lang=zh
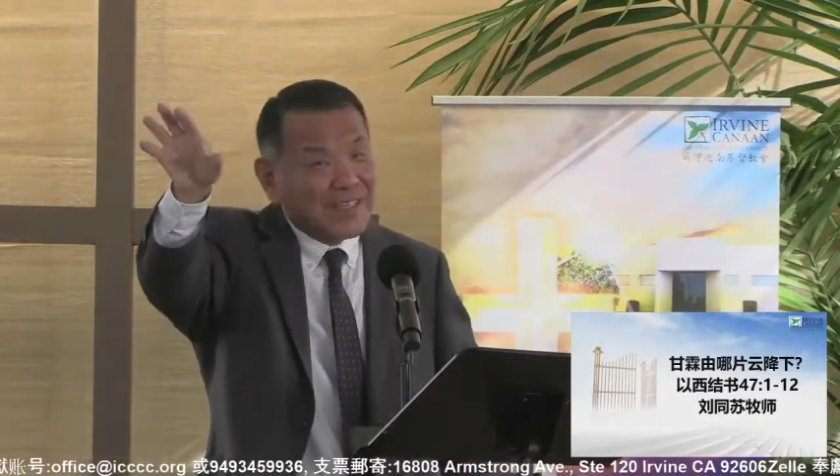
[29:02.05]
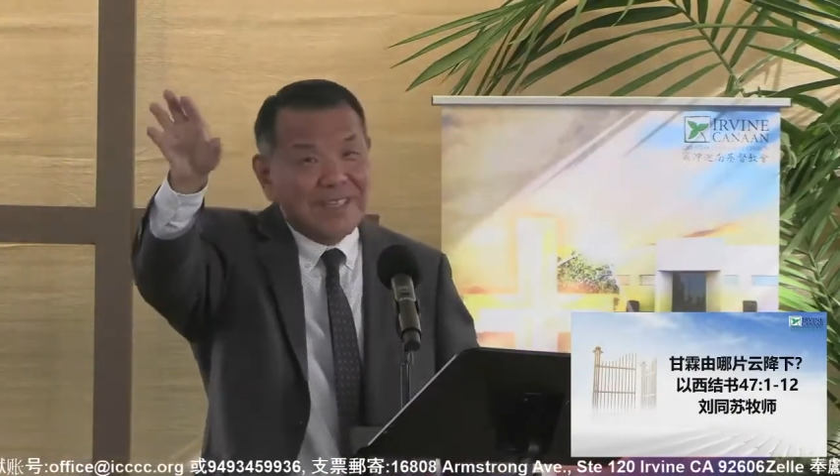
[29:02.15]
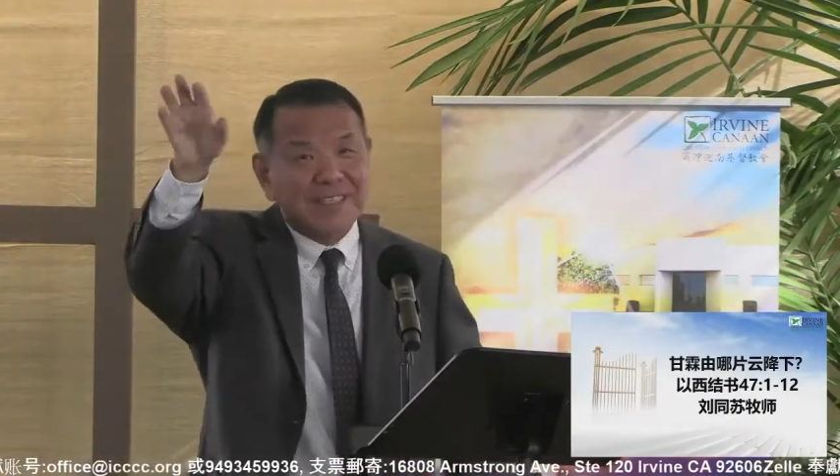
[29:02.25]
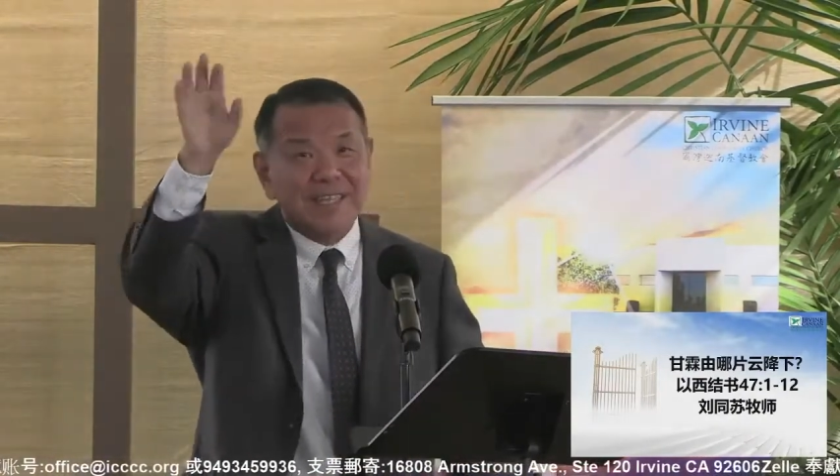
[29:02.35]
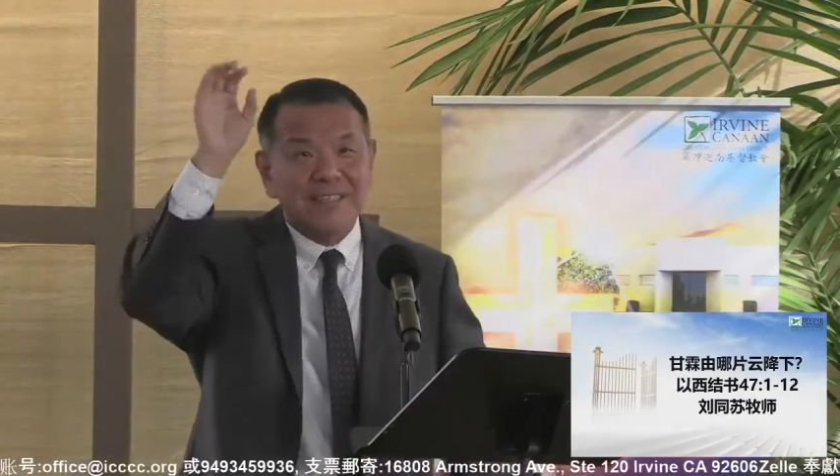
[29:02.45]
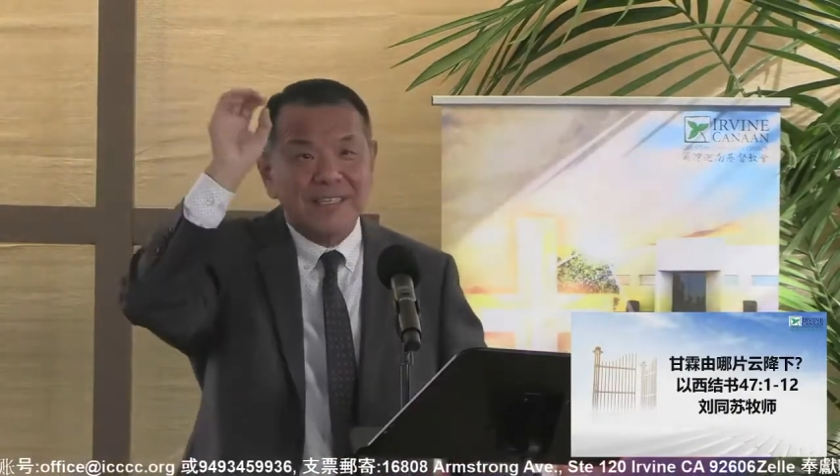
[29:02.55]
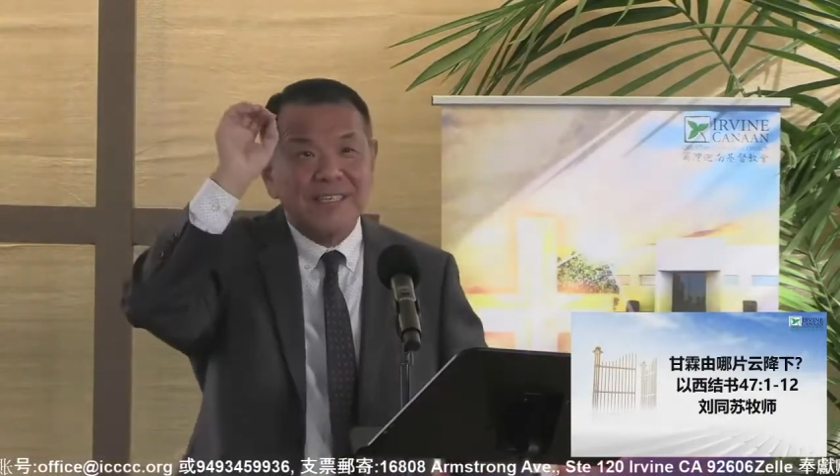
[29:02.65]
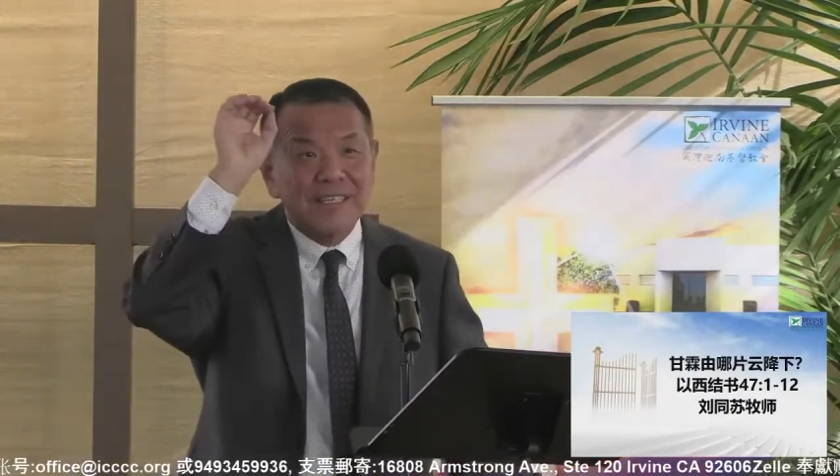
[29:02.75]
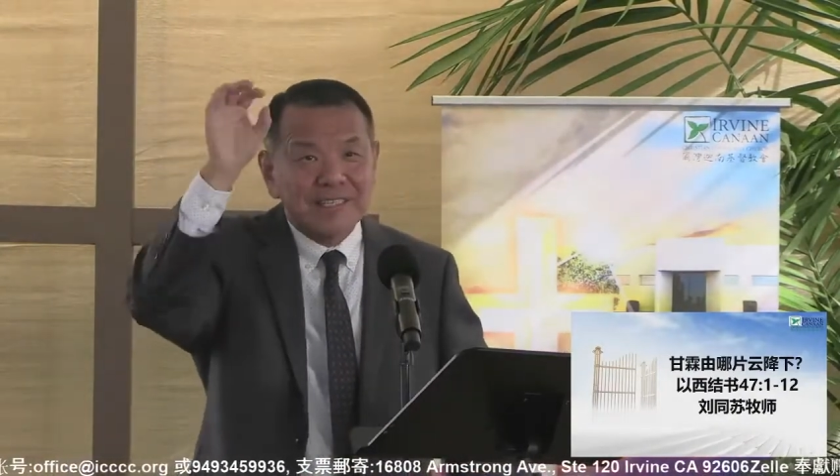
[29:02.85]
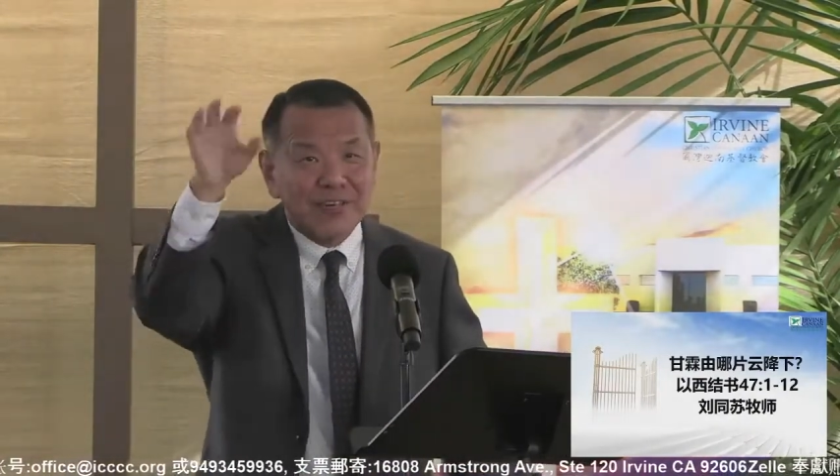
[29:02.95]
那个山声
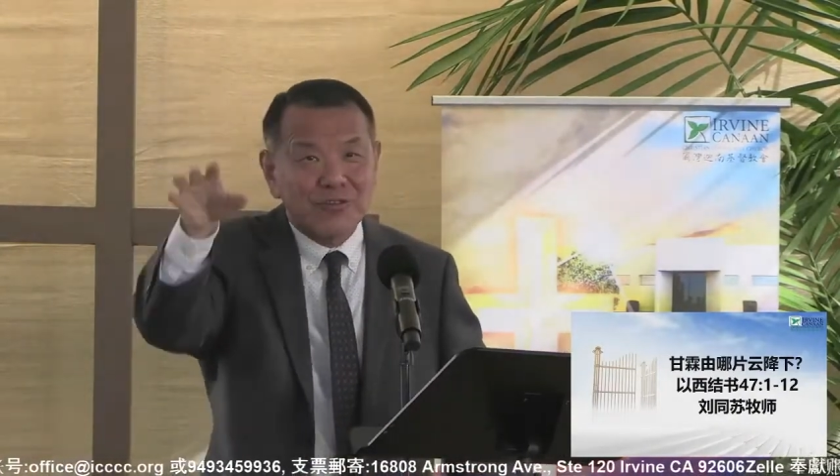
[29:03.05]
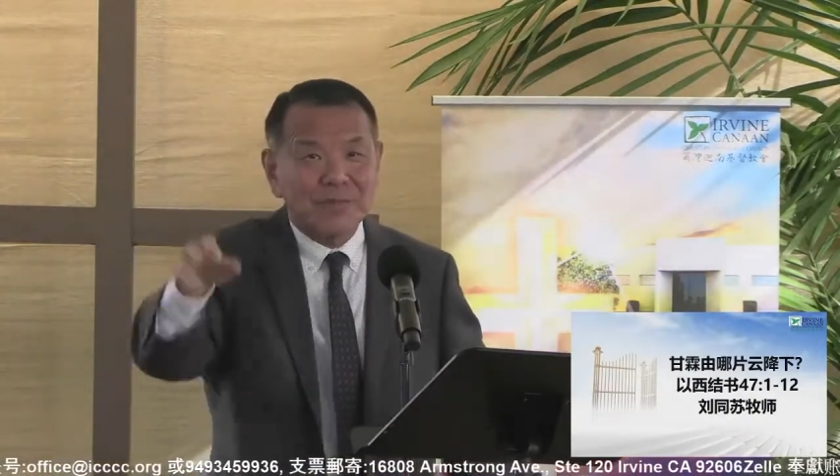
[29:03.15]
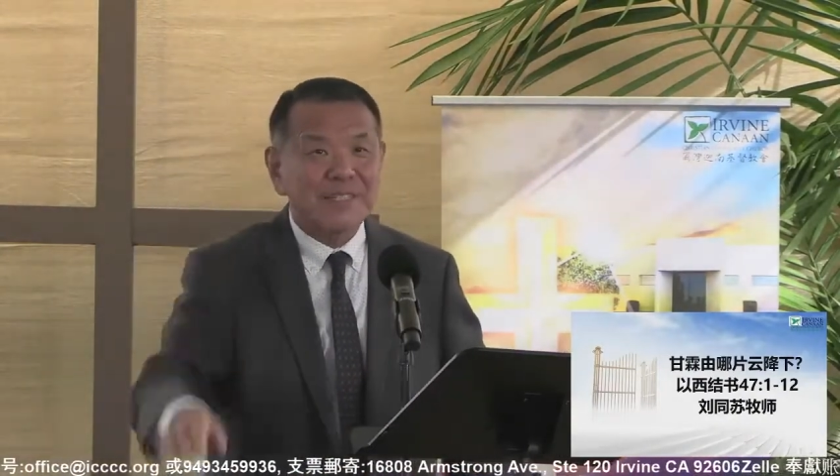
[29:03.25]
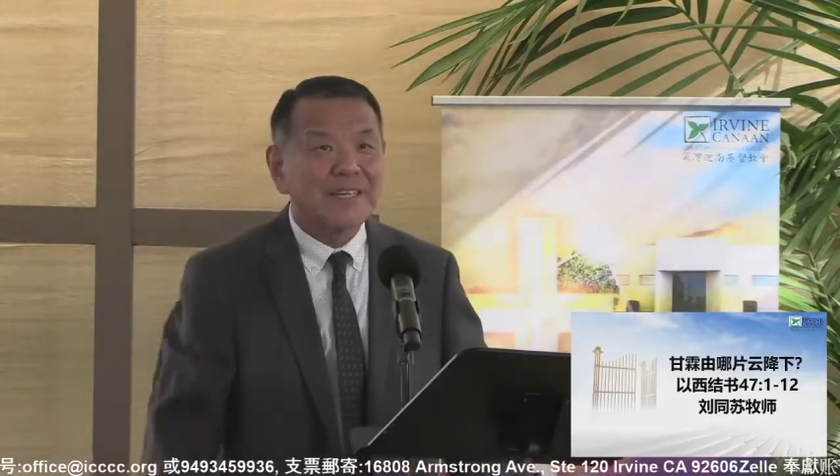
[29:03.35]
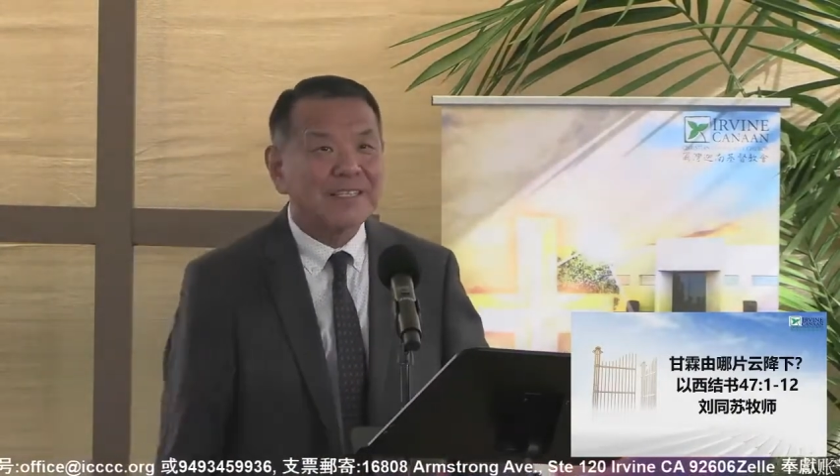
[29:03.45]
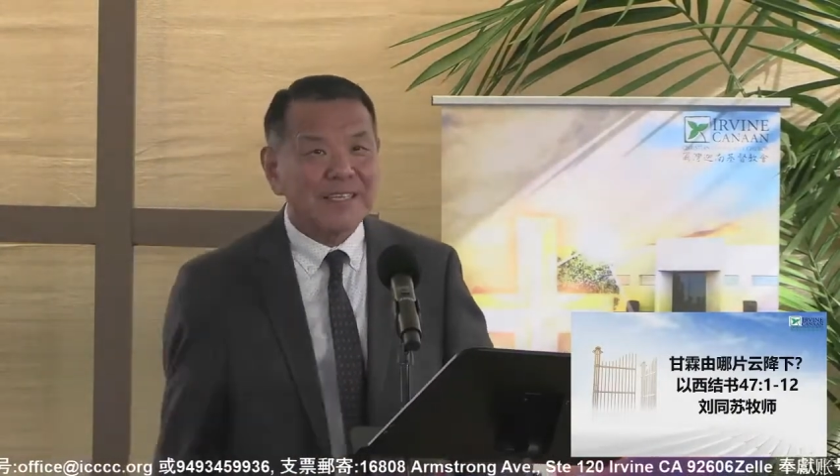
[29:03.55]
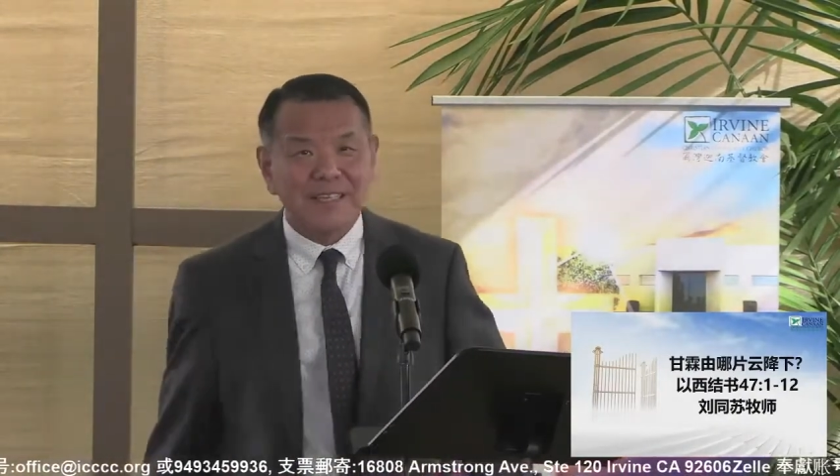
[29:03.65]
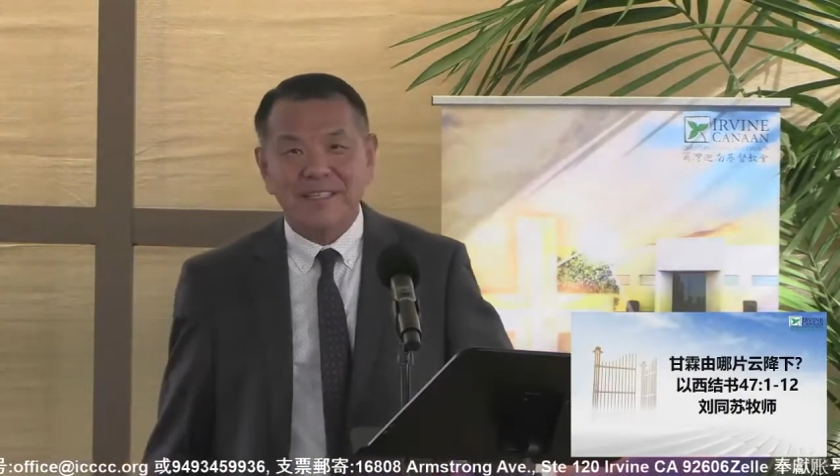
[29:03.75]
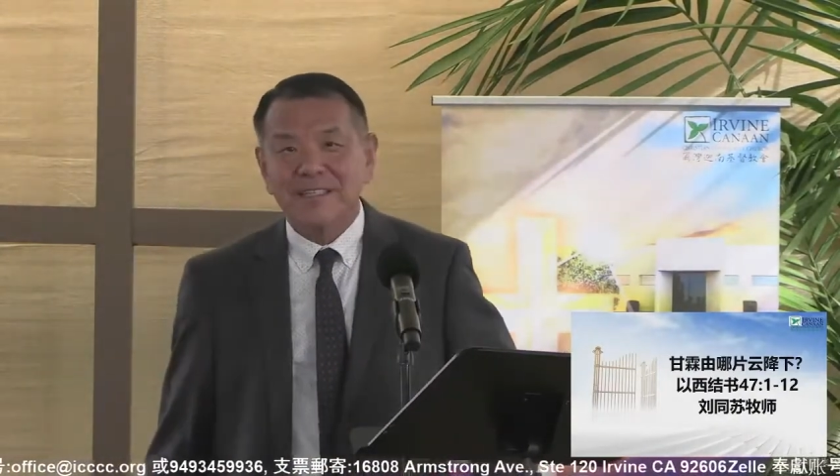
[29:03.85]
向我们彰显了。